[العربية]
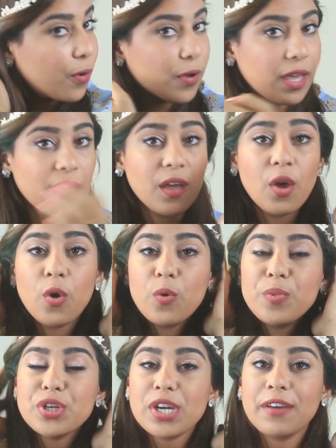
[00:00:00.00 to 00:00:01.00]
اوكي
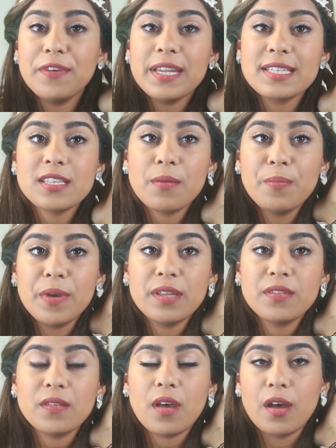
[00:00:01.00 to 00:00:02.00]
وبرجع فيني
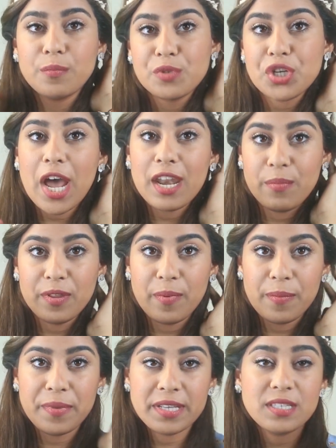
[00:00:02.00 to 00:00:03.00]
ثبت شعري
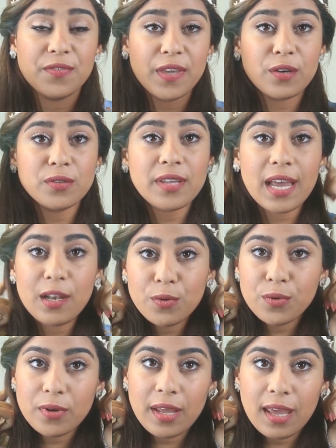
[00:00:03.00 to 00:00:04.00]
بالبيبيز فيكم
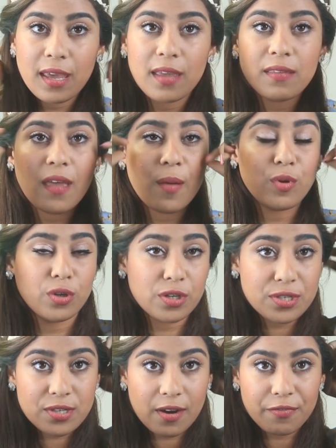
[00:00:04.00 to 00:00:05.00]
تخلون هيك تعملوا
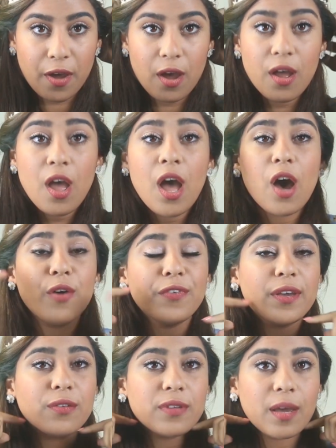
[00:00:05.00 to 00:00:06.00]
نص رفع او
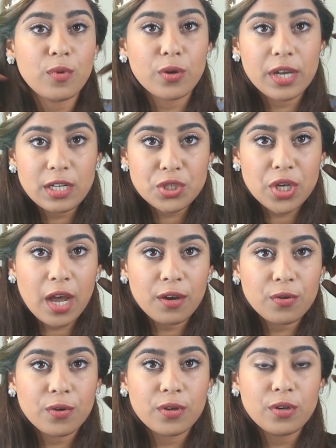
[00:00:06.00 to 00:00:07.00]
فيكم تكملوا كل
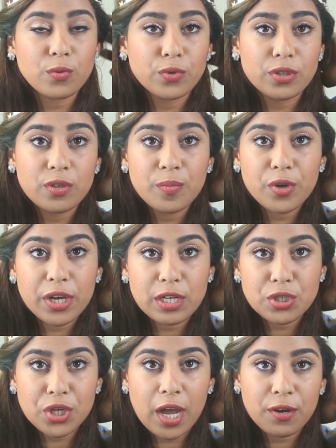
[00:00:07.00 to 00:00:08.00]
شعركم وتضبوا
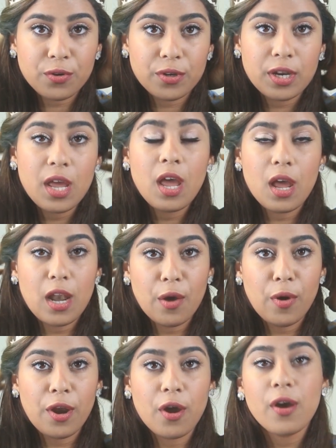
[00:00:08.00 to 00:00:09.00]
كل شعركم
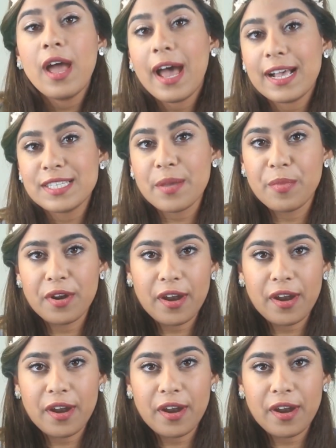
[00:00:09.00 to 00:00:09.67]
لورا حسب